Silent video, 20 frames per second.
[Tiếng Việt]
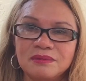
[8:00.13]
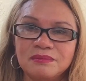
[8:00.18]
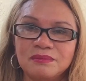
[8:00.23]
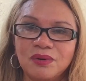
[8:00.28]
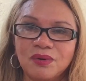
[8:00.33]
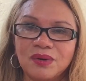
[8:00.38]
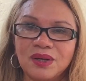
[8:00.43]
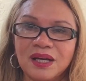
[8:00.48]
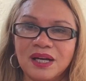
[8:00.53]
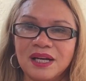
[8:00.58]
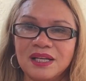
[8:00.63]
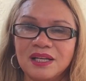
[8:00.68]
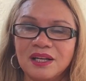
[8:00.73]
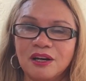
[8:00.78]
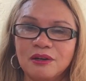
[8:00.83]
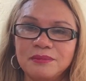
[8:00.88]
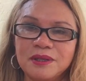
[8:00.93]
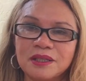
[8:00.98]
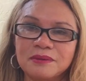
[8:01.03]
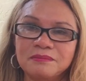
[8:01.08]
một lần hay
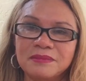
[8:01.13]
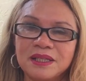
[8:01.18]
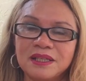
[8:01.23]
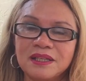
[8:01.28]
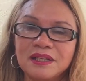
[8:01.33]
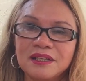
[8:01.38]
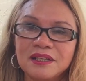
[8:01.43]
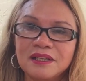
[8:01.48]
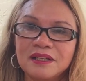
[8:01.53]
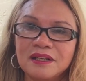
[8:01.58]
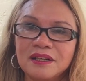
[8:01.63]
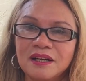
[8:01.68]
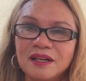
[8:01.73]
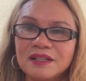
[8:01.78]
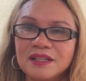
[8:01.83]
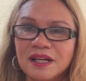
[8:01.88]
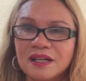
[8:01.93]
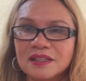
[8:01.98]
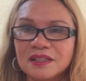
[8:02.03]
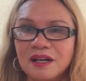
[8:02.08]
là họ biết mình
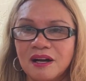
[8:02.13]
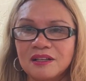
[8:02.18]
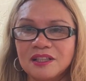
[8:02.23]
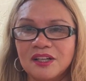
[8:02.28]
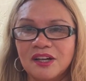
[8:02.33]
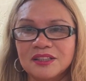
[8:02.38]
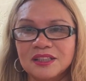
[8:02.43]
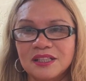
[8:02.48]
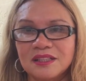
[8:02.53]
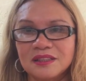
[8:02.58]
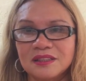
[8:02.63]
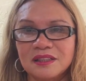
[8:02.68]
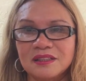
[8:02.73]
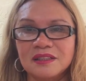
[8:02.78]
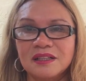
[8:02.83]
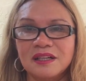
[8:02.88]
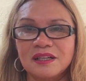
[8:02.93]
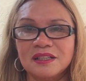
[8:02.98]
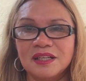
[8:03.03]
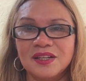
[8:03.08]
ở gần đó thì họ tin
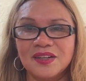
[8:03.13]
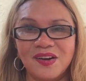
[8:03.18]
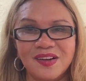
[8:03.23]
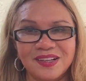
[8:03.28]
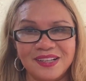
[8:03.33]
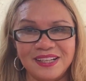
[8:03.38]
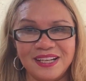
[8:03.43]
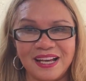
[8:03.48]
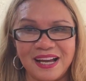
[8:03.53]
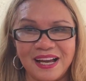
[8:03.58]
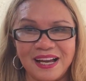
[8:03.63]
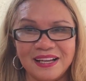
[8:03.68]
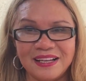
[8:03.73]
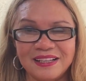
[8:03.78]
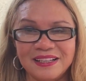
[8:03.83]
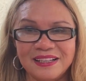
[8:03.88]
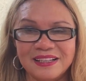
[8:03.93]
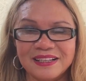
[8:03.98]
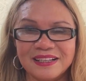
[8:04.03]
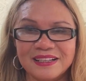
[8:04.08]
tưởng hơn là gọi người lạ
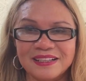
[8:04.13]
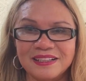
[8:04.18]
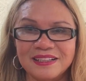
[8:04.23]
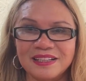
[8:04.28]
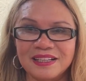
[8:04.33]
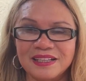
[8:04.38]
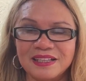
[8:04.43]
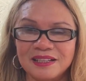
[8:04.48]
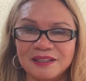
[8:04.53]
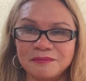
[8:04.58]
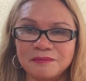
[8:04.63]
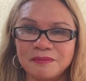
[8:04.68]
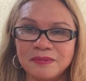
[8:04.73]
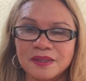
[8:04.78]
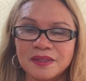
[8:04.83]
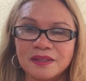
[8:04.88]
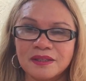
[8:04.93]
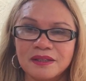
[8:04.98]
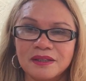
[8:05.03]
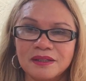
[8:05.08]
cái đó là
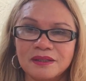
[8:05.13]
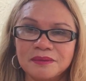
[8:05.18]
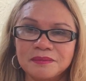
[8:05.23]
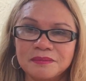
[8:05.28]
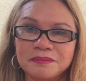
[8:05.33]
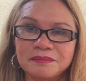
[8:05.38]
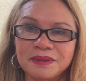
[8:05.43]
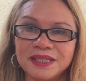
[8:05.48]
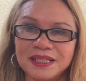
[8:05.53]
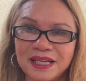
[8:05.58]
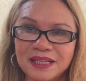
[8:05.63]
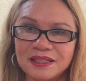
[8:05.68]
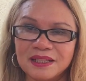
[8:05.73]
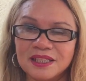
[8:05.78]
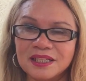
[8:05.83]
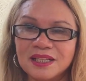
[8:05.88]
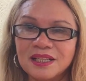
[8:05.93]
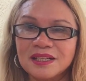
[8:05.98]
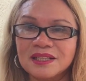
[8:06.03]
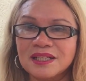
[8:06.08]
uh, mấy anh
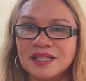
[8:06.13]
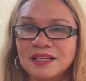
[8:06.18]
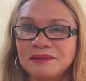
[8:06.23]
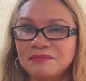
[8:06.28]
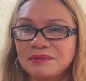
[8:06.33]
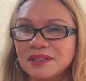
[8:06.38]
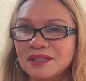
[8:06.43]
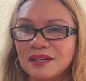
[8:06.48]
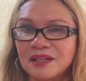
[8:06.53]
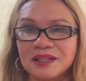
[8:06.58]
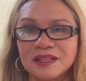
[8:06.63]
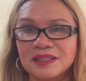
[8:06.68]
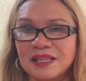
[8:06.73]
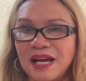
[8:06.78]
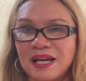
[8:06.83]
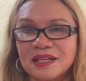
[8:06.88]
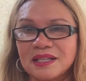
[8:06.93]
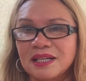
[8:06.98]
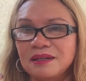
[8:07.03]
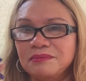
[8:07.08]
cái đó kiếm chợ
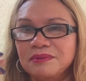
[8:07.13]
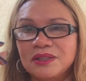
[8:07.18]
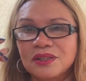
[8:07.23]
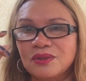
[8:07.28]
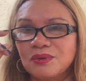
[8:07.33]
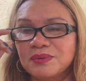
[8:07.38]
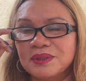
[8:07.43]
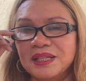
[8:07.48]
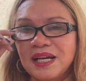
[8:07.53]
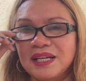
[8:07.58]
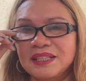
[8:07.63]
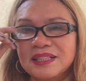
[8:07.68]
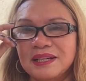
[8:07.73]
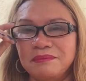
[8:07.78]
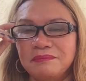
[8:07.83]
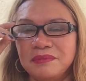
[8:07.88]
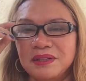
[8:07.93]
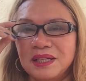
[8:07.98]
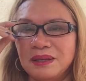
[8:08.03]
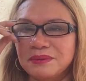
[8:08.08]
tháng kiếm được cũng vài
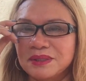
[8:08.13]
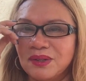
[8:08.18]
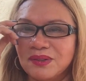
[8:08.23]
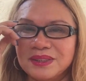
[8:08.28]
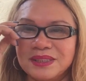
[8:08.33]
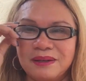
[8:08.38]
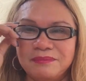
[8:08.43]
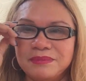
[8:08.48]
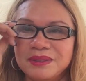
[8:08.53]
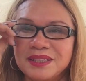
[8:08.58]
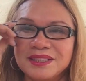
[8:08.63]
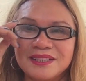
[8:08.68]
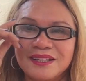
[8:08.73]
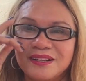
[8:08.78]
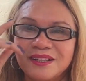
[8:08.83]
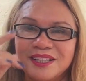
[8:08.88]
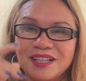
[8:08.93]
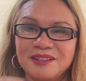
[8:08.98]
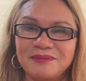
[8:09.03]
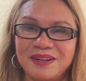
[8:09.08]
trăm năm sáu trăm như
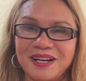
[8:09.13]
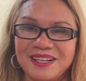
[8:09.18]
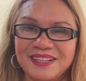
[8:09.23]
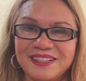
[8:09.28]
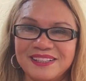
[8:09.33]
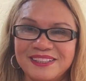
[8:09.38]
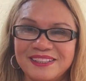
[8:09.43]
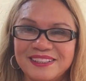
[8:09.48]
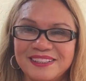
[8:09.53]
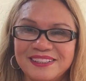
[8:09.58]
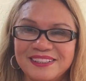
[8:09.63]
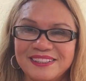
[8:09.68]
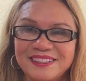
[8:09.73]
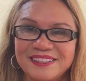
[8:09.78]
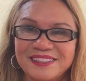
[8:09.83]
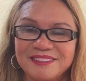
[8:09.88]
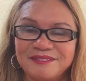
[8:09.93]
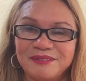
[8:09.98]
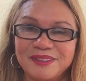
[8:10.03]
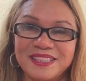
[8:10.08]
chơi đó bạn
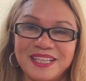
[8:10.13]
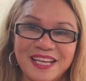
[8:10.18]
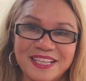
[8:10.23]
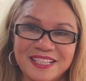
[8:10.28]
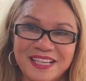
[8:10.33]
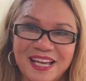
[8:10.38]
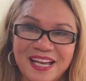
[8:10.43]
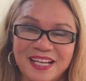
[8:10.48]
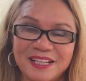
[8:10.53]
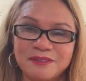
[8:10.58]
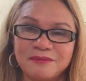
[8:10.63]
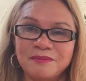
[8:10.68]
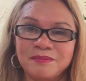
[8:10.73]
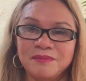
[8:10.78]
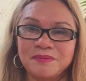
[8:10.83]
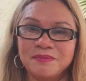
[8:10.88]
mà nhẹ nhàng